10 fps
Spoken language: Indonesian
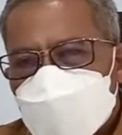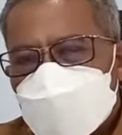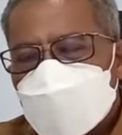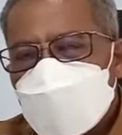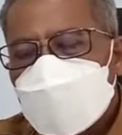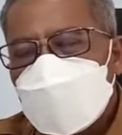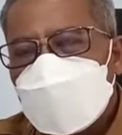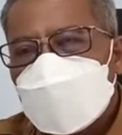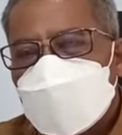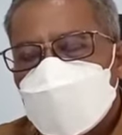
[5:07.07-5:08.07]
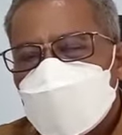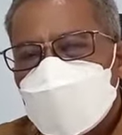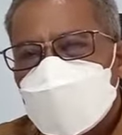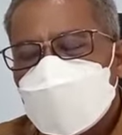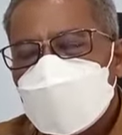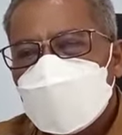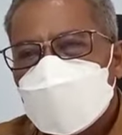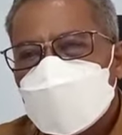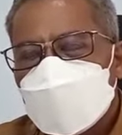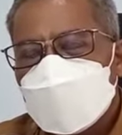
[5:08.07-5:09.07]
Ketika akreditasi
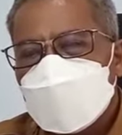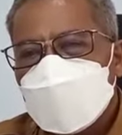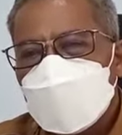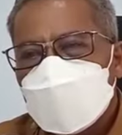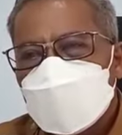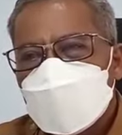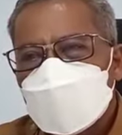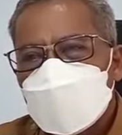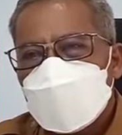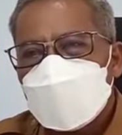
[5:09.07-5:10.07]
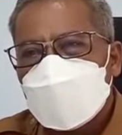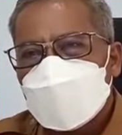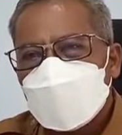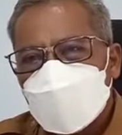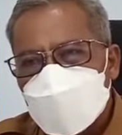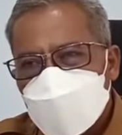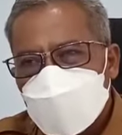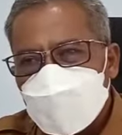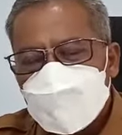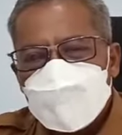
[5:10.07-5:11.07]
rumah sakit itu adalah sudah paripurna,
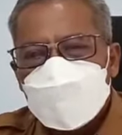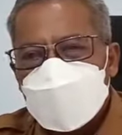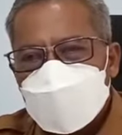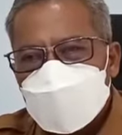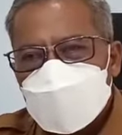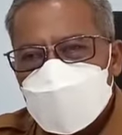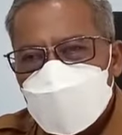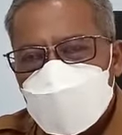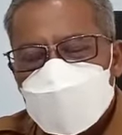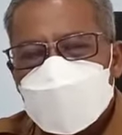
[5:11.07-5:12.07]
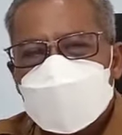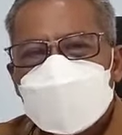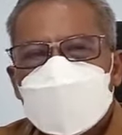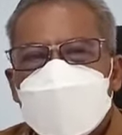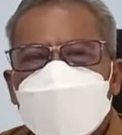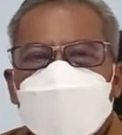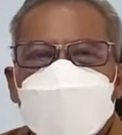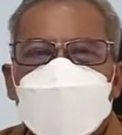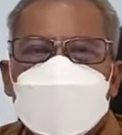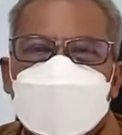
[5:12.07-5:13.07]
berarti semua sistem sudah
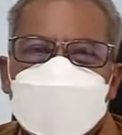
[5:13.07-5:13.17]
berjalan